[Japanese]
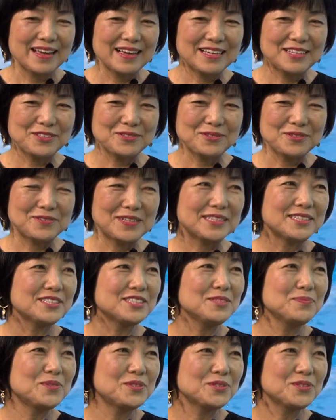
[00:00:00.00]
あの
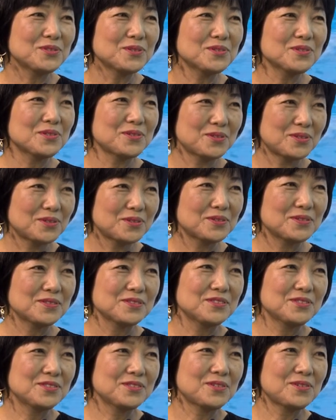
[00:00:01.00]
私もちょっと
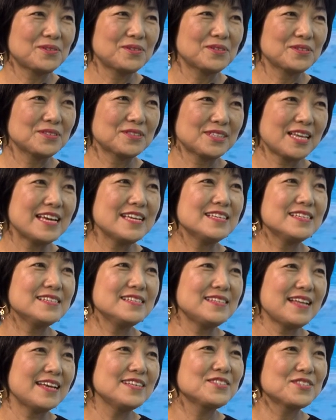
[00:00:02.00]
最
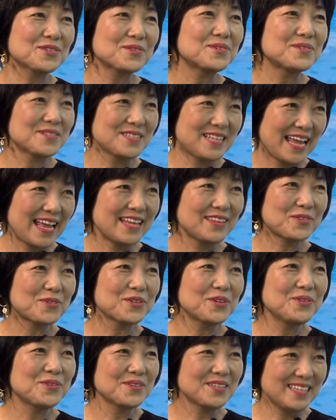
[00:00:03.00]
年長で時々